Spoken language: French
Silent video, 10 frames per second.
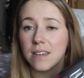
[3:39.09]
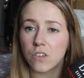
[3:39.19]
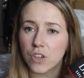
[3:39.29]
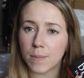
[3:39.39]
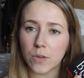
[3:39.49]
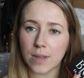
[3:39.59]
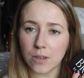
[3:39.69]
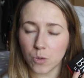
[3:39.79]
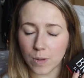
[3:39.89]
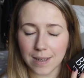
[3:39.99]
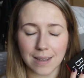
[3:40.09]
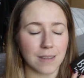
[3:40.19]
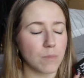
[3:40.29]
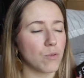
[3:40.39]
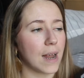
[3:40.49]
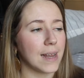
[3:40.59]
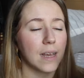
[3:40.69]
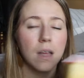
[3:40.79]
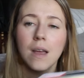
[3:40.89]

Si jamais il y en a qui sont intéressés pour la lire,